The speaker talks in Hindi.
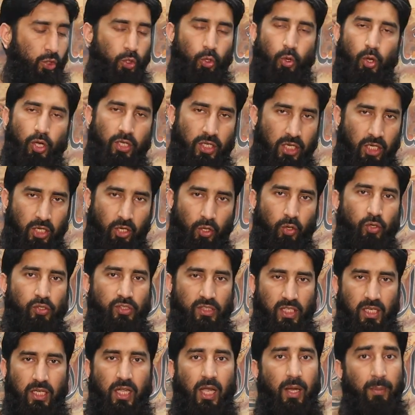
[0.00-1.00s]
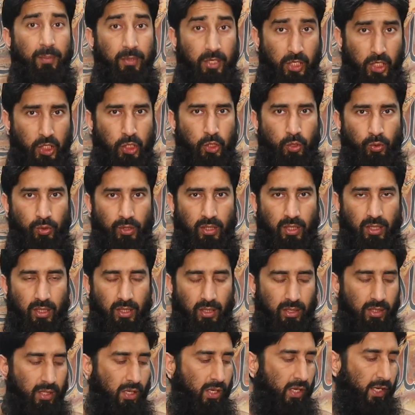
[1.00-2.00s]
दो के ट्रोजर का भी इश्यू था
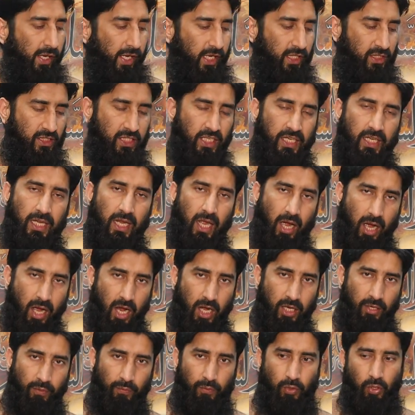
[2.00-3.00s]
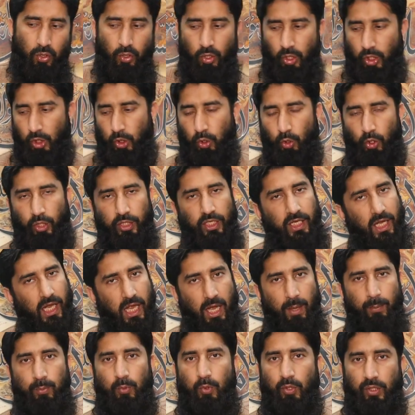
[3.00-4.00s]
इसलिए आठ वो और दो ये
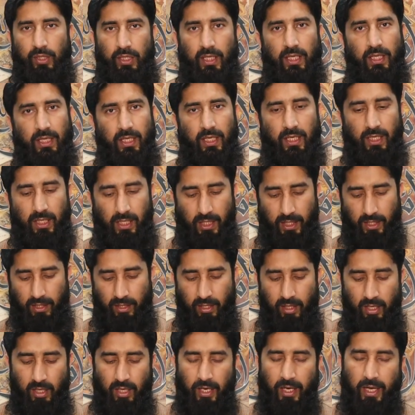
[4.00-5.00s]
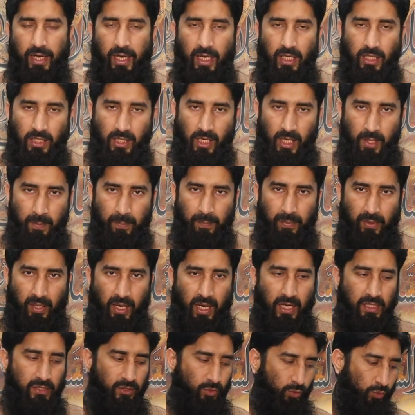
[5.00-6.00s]
आपको दे देंगे इनकी
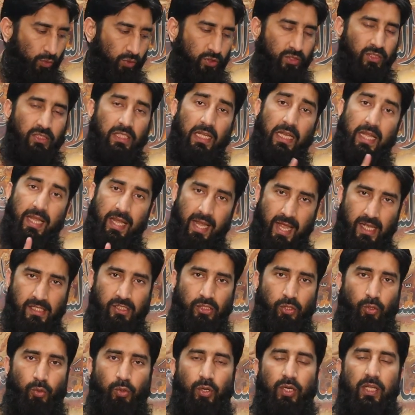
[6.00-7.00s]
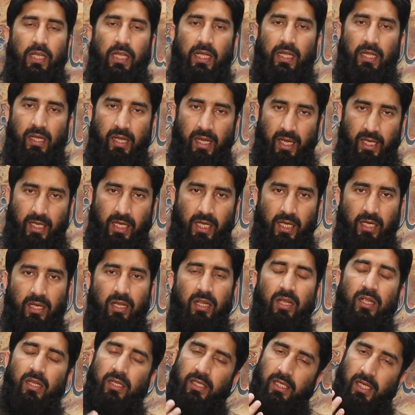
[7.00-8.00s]
प्राइस उनसे लेस होगी लेकिन
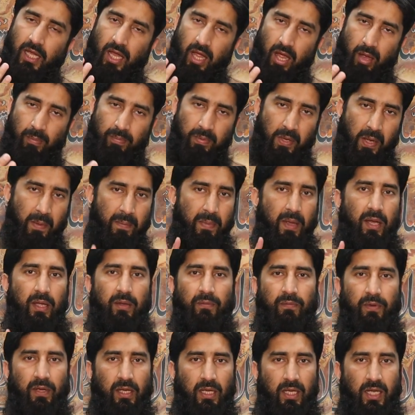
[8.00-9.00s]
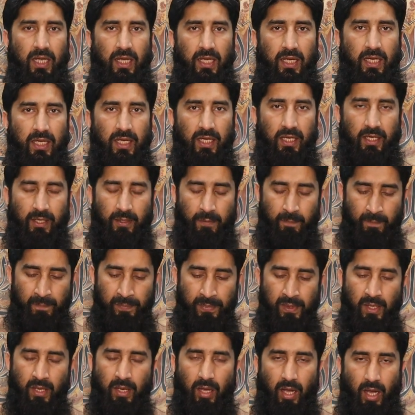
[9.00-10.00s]
ये आपके बेनिफिट के लिए
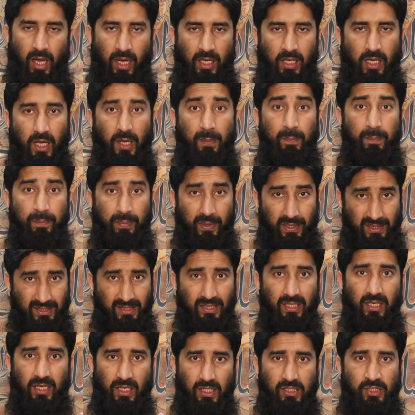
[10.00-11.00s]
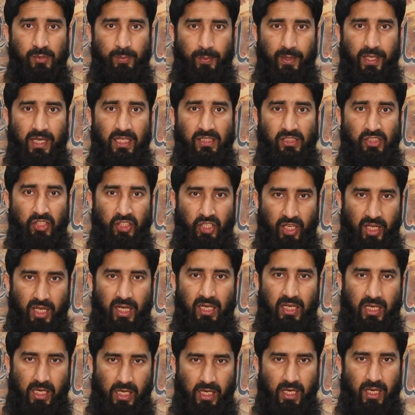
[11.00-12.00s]
अगर पर्सनल एक्सपीरियंस
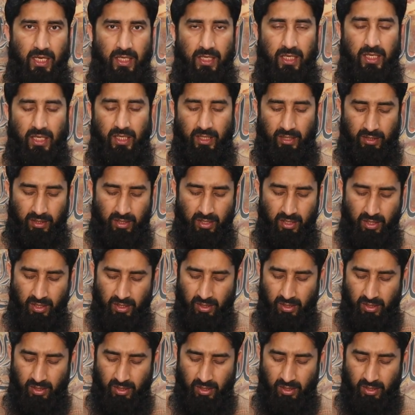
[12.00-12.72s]
शेयर किया जाए